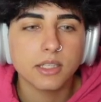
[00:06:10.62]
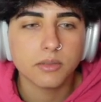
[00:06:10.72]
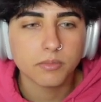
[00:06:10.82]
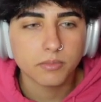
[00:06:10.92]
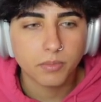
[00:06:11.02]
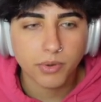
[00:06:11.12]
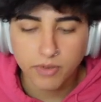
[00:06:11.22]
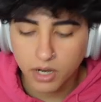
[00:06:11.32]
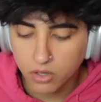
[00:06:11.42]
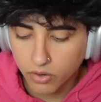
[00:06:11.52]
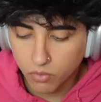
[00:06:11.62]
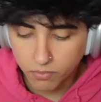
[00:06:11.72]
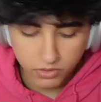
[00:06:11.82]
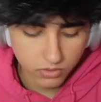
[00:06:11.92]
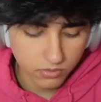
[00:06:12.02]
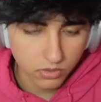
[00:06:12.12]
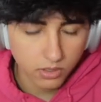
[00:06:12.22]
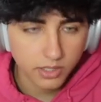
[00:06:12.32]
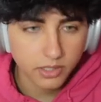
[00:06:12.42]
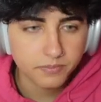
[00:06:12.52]
di provare ancora un paio di
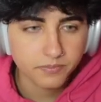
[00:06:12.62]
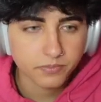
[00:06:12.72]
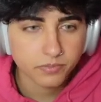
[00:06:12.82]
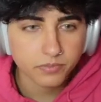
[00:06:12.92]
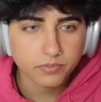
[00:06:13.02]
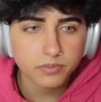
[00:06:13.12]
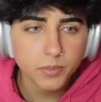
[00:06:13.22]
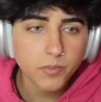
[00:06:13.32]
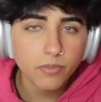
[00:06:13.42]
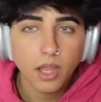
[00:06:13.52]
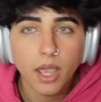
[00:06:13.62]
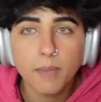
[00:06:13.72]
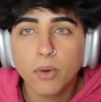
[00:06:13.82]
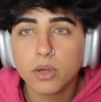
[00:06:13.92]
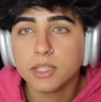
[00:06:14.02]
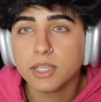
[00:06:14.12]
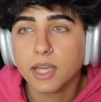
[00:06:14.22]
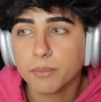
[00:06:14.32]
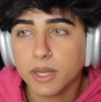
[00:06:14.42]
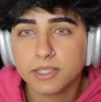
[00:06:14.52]
volte e poi di
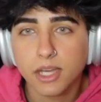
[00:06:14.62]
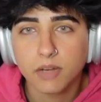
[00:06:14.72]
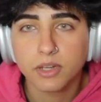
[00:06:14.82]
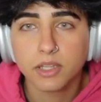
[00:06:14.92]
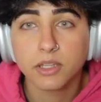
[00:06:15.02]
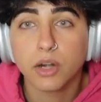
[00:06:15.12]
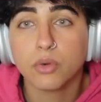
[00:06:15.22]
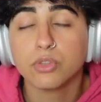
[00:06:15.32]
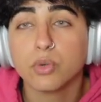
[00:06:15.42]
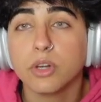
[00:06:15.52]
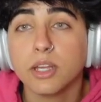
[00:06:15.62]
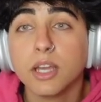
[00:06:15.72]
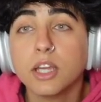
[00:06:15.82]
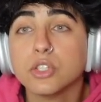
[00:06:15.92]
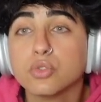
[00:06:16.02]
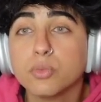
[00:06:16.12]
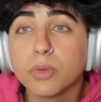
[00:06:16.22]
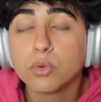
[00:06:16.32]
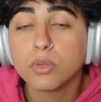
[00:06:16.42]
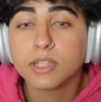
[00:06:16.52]
cambiare server, di andare in uno di quelli
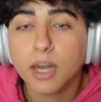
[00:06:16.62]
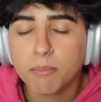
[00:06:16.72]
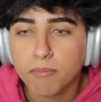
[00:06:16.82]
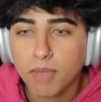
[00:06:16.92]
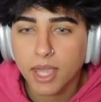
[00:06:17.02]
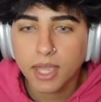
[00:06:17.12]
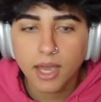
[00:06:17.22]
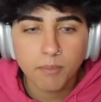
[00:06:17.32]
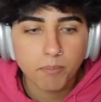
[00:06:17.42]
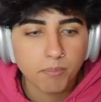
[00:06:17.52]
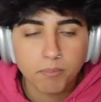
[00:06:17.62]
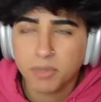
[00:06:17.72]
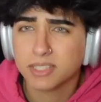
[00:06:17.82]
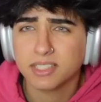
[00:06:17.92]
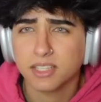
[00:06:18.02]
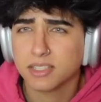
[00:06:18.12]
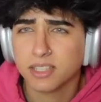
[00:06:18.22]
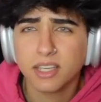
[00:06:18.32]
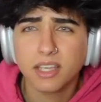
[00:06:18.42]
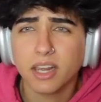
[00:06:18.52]
super ultra mega
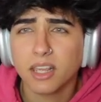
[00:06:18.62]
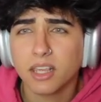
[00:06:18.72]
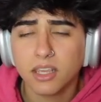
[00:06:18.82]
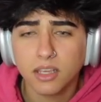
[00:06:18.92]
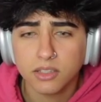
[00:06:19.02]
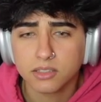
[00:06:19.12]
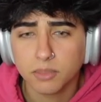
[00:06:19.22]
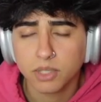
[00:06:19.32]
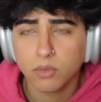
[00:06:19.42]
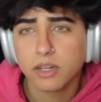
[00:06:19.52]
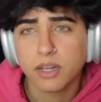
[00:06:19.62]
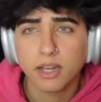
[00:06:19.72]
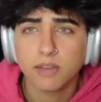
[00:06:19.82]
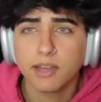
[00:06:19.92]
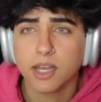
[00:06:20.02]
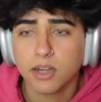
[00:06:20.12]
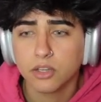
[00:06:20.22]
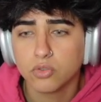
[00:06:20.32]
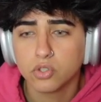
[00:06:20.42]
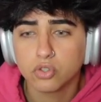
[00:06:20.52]
pazzeschi, ricchi, sapete quelli nelle
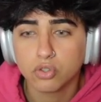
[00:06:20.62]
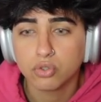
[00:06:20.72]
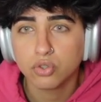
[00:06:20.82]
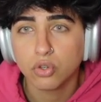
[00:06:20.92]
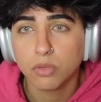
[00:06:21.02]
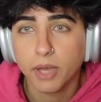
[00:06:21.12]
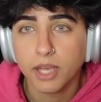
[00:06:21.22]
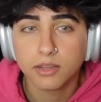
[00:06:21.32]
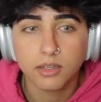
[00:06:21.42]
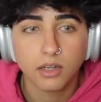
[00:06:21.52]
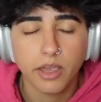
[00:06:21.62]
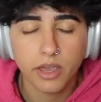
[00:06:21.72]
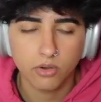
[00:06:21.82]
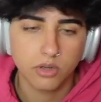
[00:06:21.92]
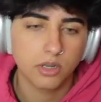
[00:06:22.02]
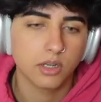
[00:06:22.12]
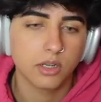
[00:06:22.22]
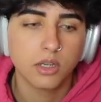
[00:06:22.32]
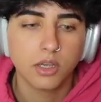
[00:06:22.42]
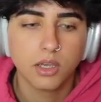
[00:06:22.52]
caverne dove ci sono solo pet,
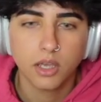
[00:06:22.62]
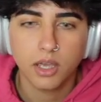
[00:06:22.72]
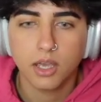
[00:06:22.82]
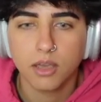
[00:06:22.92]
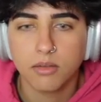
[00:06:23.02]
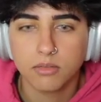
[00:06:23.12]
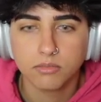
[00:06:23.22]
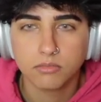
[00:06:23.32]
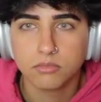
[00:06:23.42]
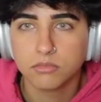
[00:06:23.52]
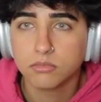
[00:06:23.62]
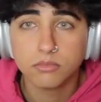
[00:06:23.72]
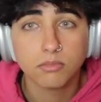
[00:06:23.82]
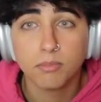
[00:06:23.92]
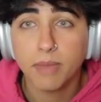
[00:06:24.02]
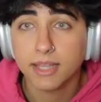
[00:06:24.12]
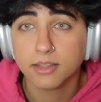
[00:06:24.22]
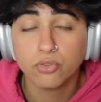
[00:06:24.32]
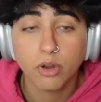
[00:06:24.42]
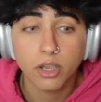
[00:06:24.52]
neon... Eh, Bat
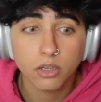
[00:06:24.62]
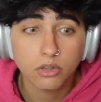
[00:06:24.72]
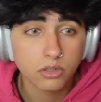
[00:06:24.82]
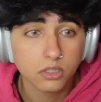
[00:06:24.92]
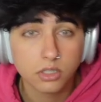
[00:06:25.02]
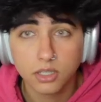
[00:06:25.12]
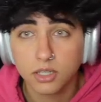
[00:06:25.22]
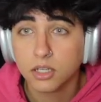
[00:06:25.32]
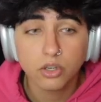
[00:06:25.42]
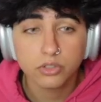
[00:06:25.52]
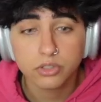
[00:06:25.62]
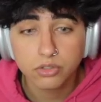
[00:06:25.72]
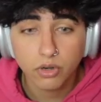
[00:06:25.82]
Dragon, Ghost